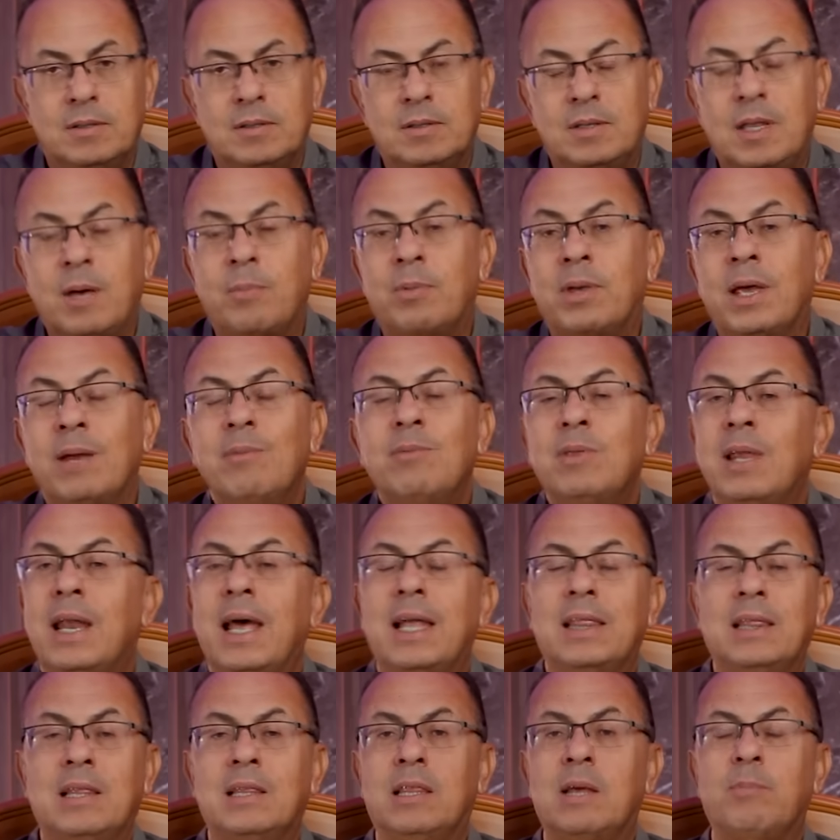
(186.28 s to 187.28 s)
طب جريمه
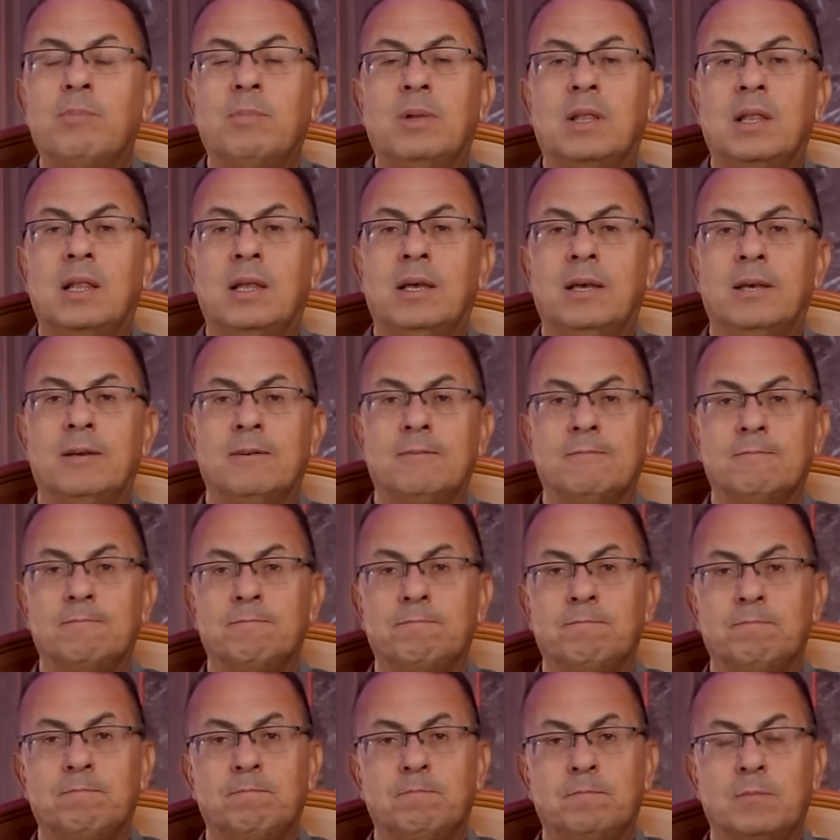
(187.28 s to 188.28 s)
القتل تمت ليه
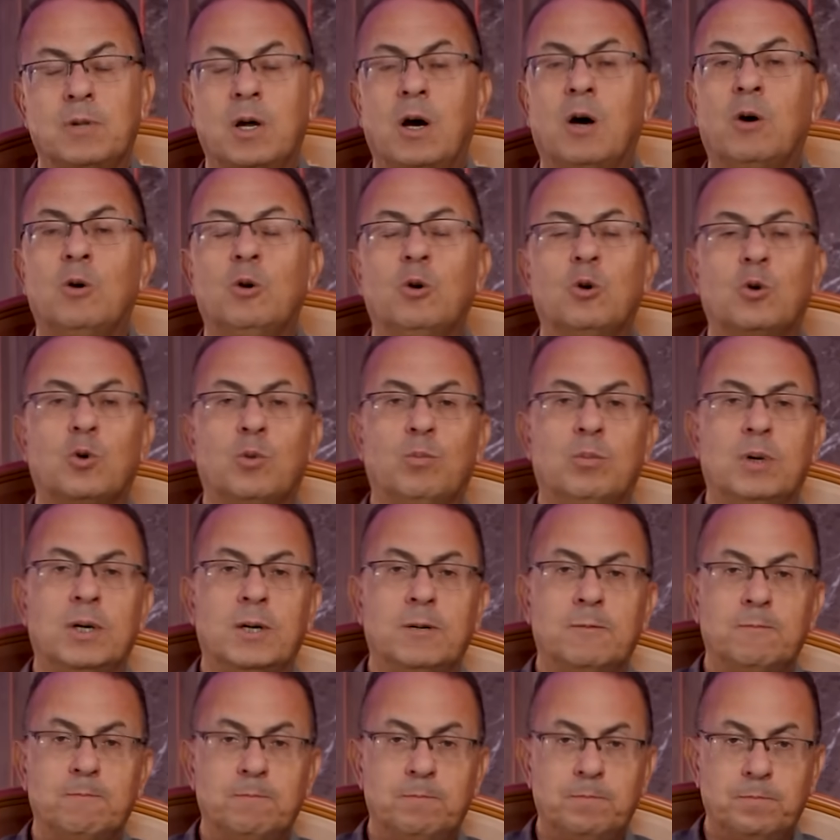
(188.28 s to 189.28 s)
اقول لكم
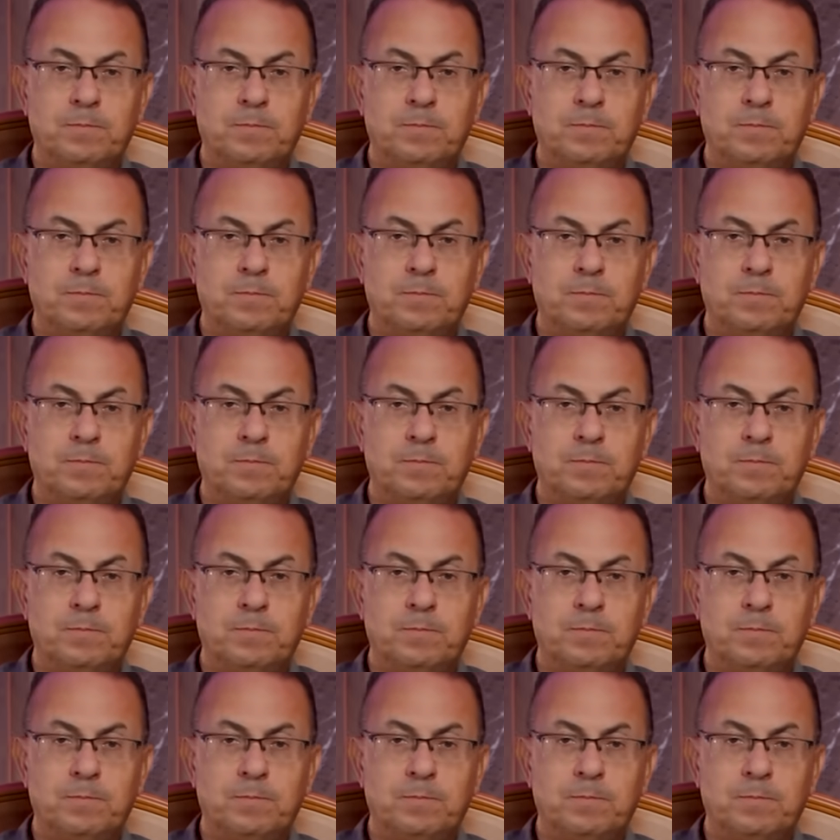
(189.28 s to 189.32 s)
ليه